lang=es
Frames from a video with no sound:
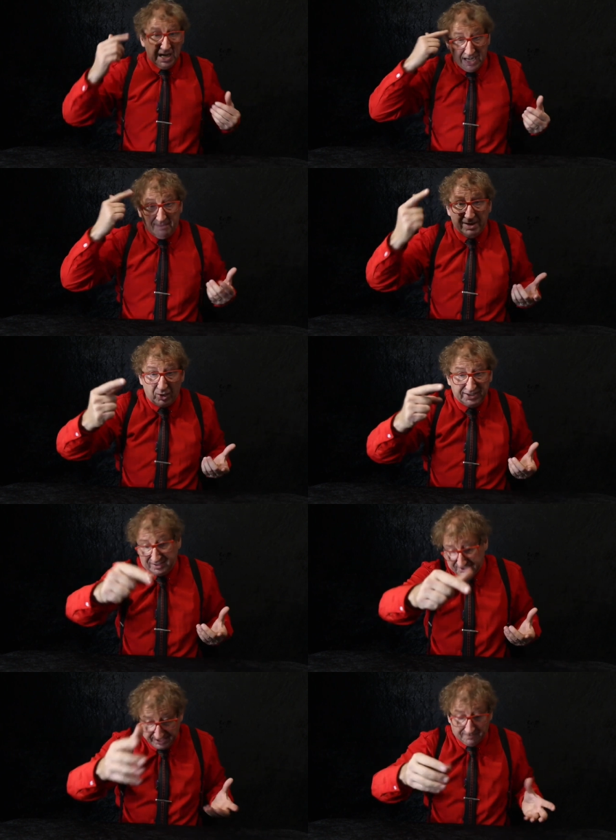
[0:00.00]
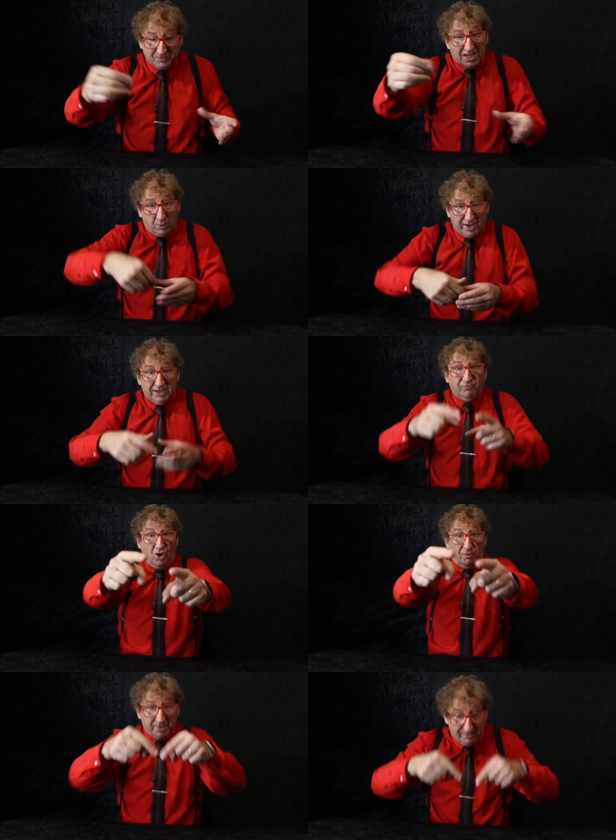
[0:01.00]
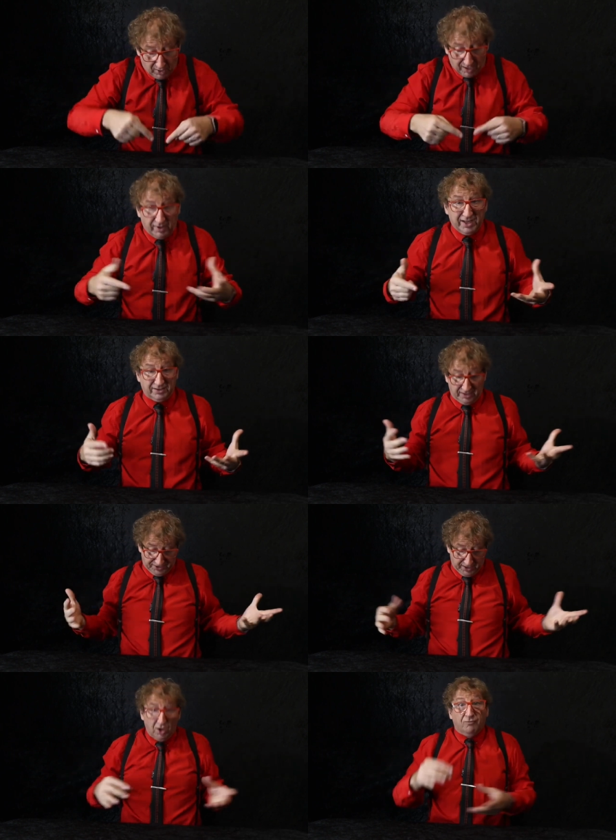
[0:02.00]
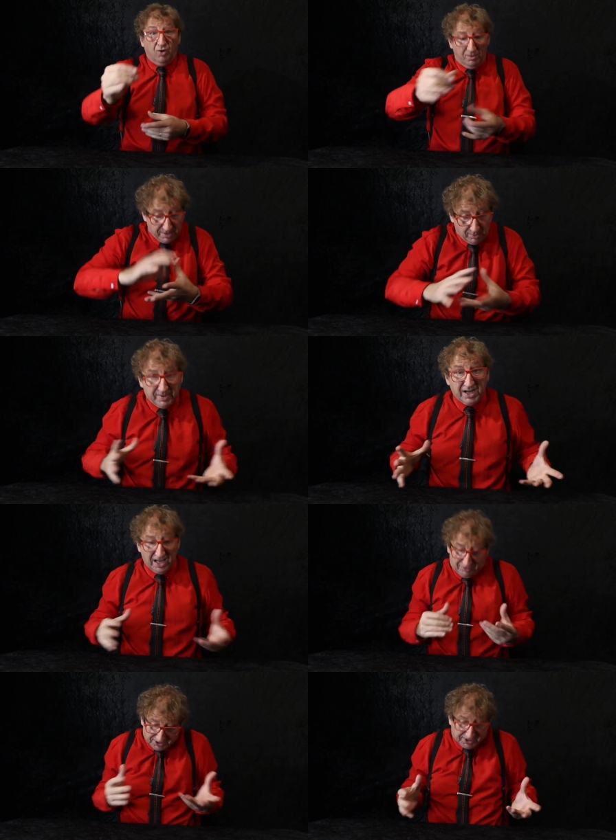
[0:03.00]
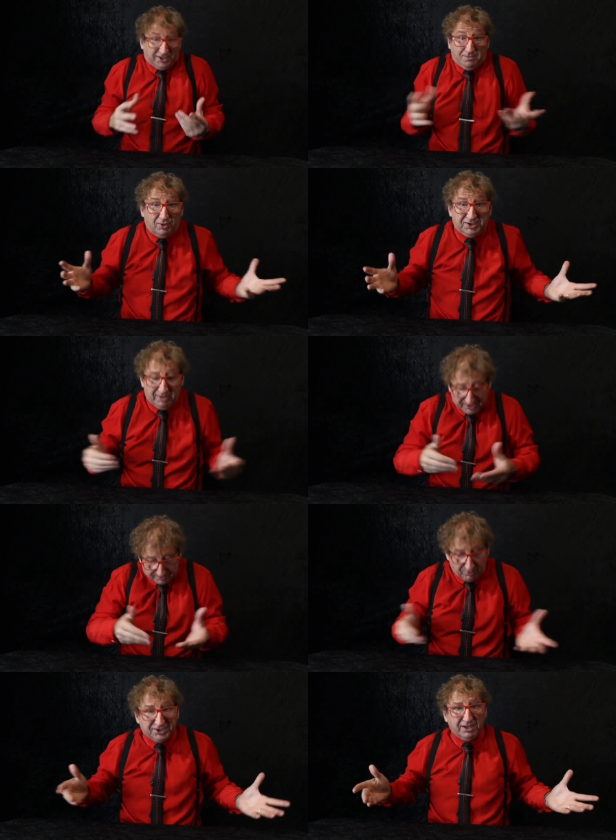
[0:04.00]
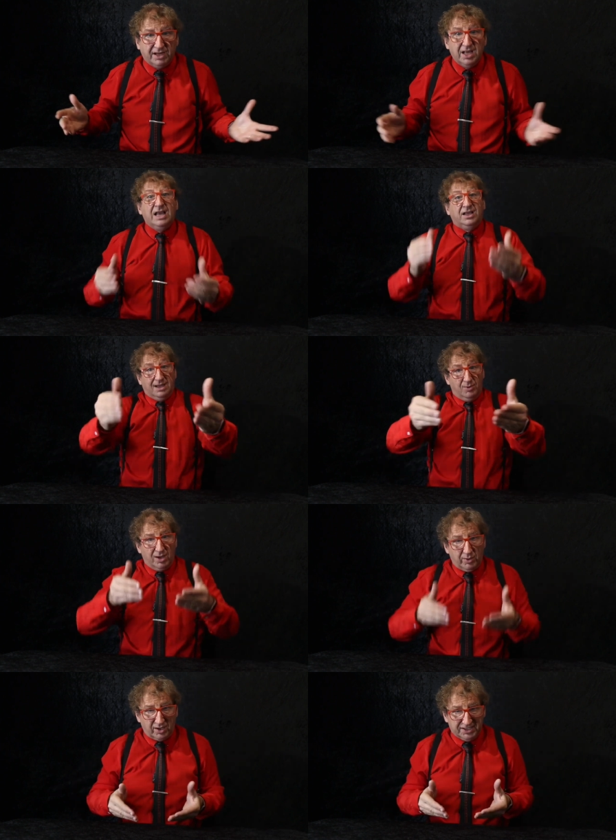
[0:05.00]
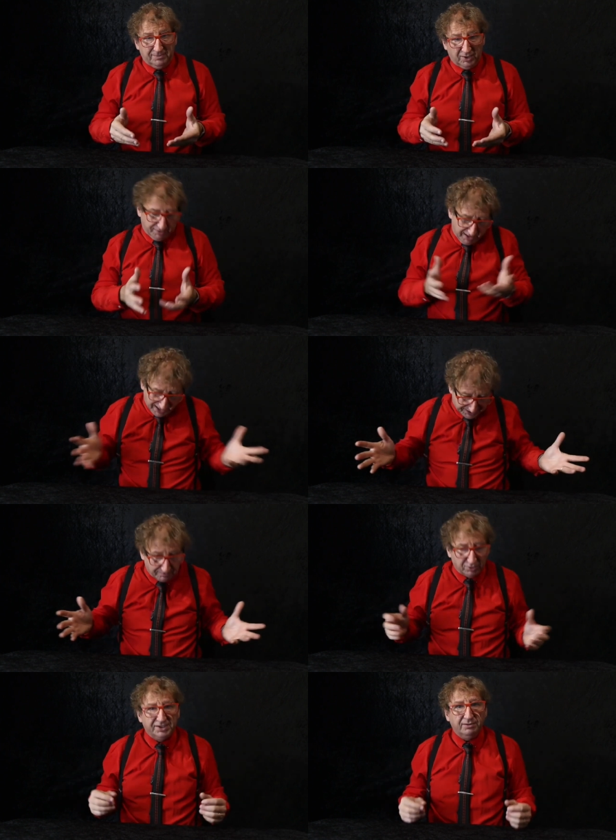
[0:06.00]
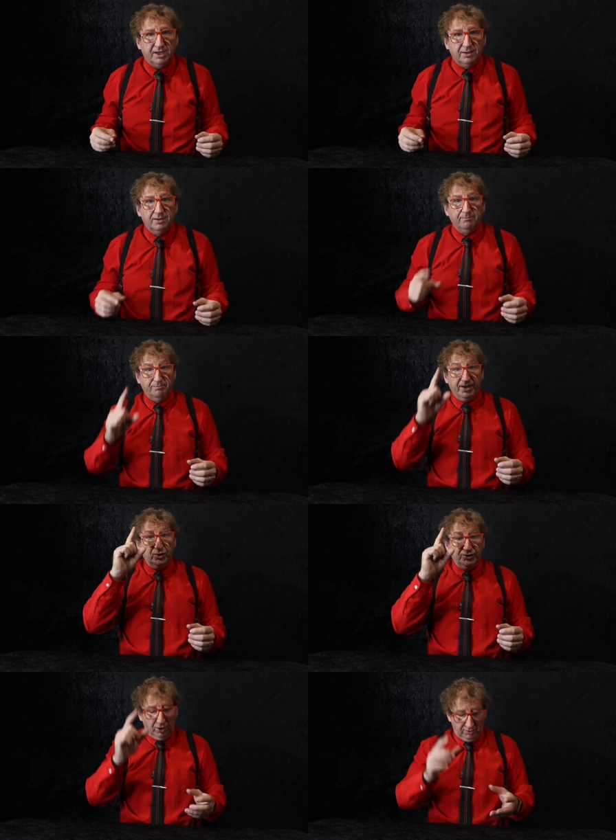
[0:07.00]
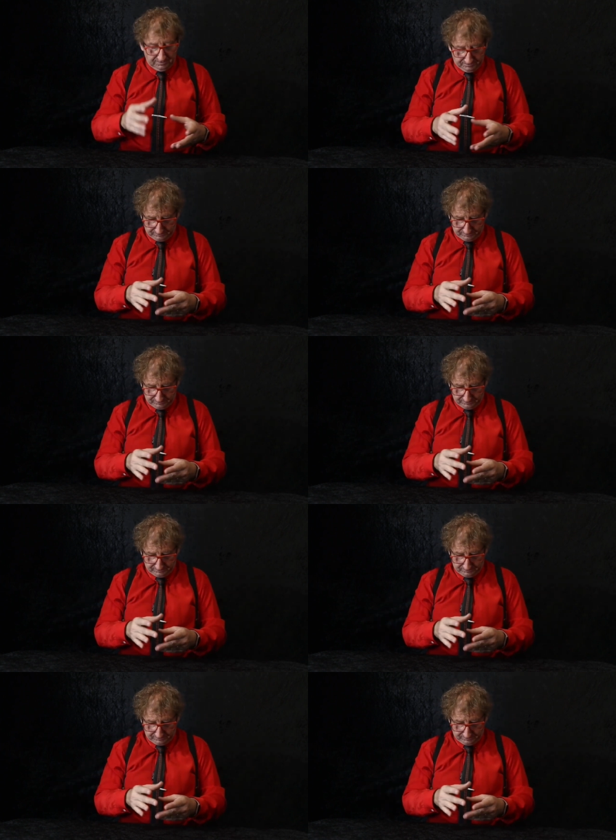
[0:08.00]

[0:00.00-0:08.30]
la memorizaste, sí, la guardaste, vos mismo la guardaste, sí, vos mismo mezclaste, sí, es imposible, es imposible. Estamos de acuerdo que es imposible, es imposible pero yo